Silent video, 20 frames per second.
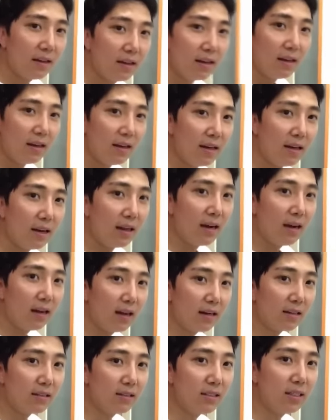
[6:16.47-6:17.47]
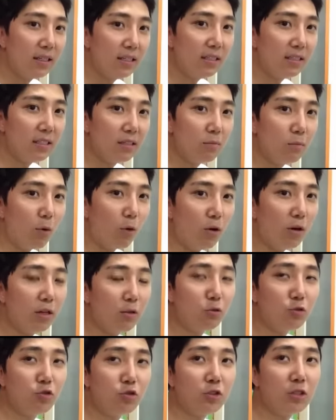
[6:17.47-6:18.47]
아 근데 이제는 뭘 해도
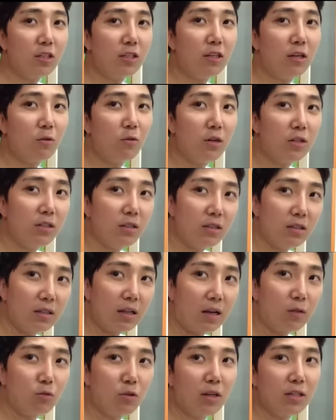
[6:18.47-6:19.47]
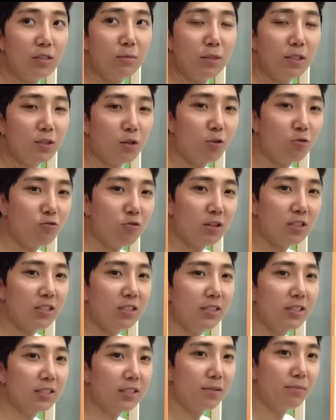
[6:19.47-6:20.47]
주작이라고 하니까 나도 나지만 철구가 진짜
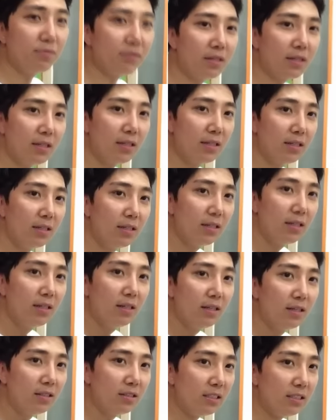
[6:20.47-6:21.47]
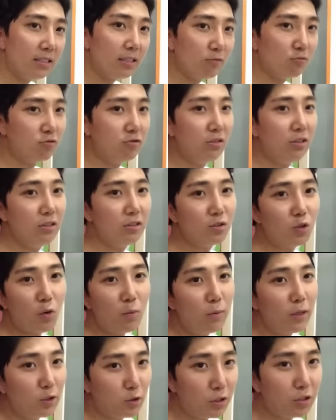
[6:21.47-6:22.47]
슬프다. 진짜 우리는 정말
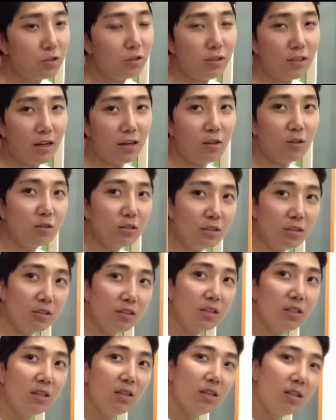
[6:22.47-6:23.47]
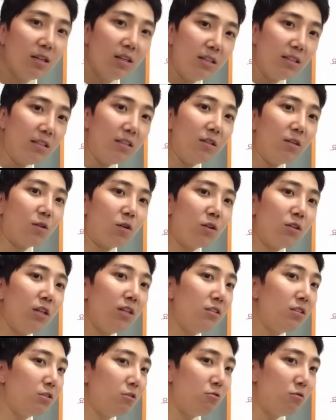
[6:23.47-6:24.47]
최선을 다했거든요. 이거
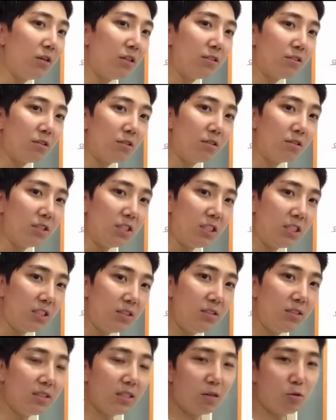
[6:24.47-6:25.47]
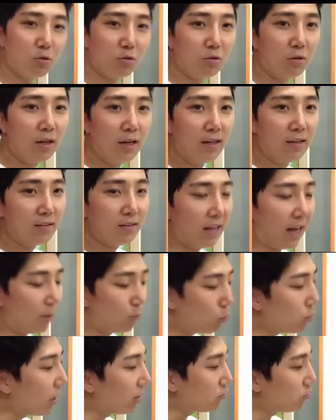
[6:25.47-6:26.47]
컨텐츠를 위해서 진짜로 나도
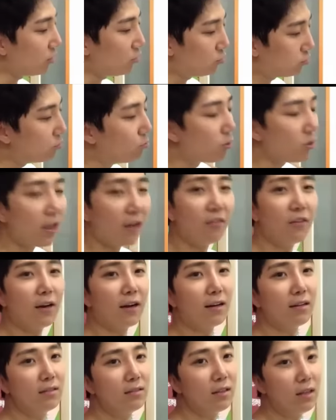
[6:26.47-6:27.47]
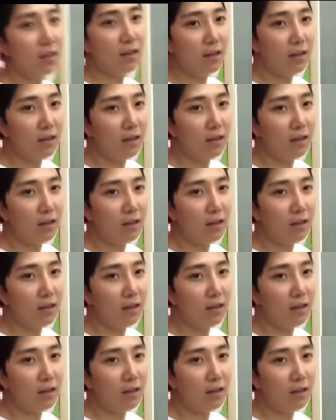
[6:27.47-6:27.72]
나중에 주먹이 안 나가는데